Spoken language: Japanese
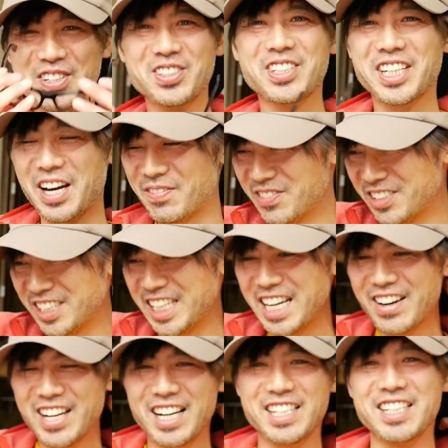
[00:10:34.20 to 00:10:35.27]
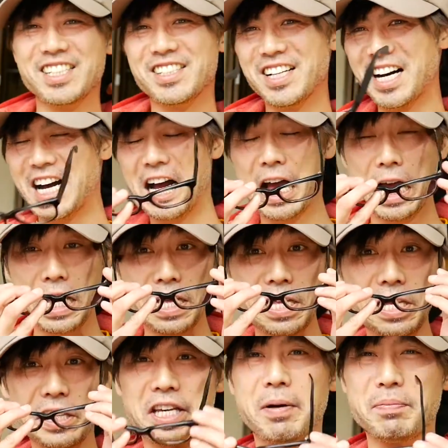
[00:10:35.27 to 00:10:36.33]
僕キャップ似合わないんですが
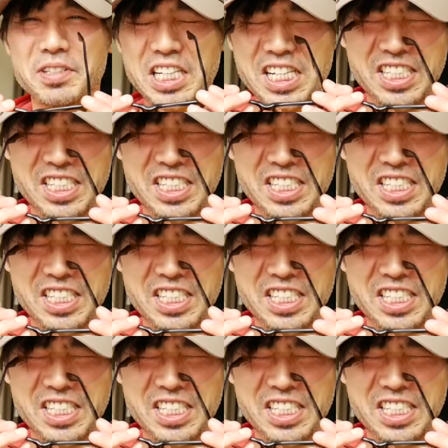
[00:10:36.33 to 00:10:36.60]
キャップで